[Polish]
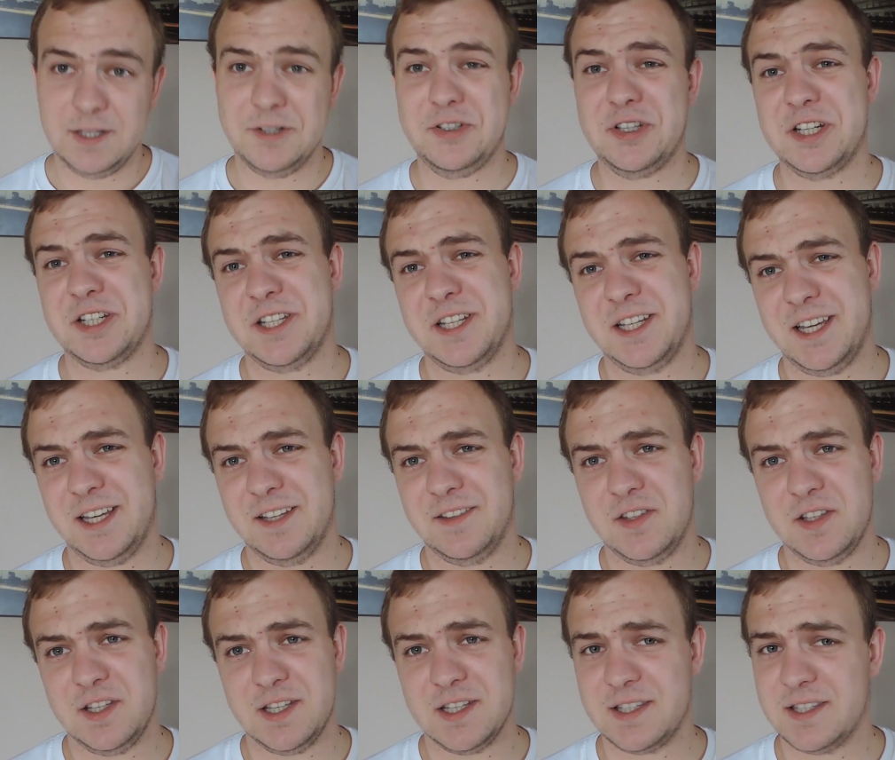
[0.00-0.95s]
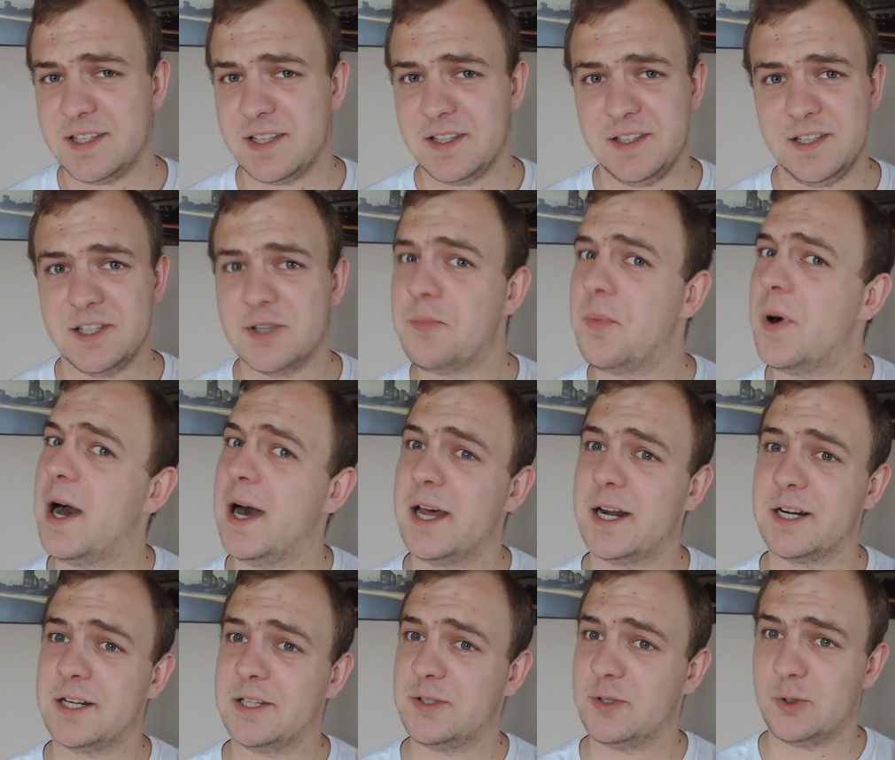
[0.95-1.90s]
Chociaż niekiedy niestety jest
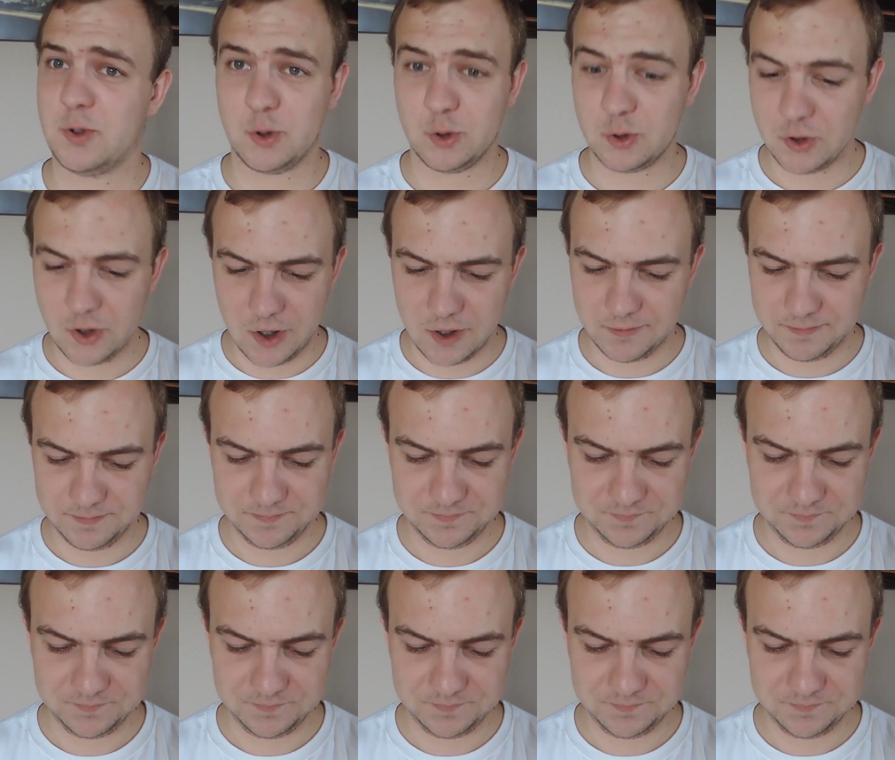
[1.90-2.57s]
bardzo trudno.